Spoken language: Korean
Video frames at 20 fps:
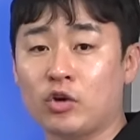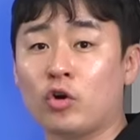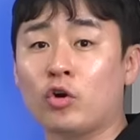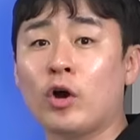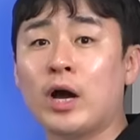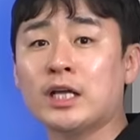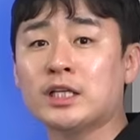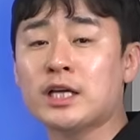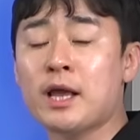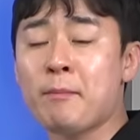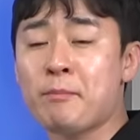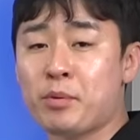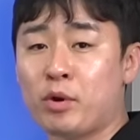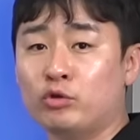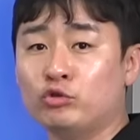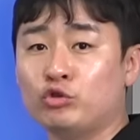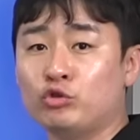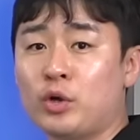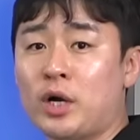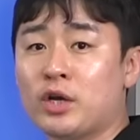여러 가지의
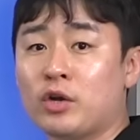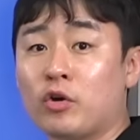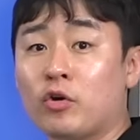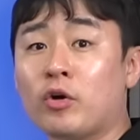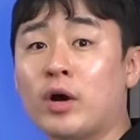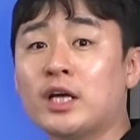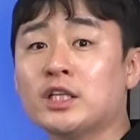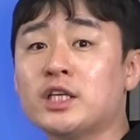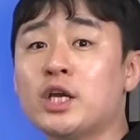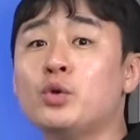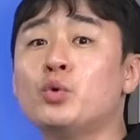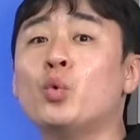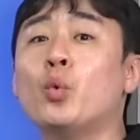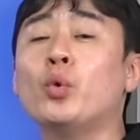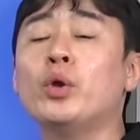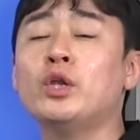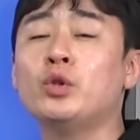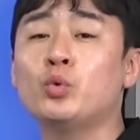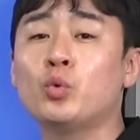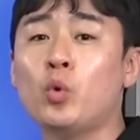변수와 여러 가지의
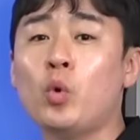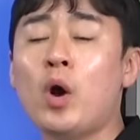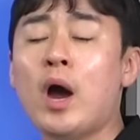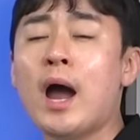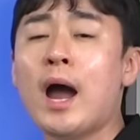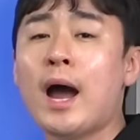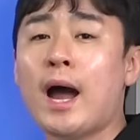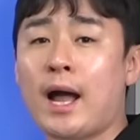요인도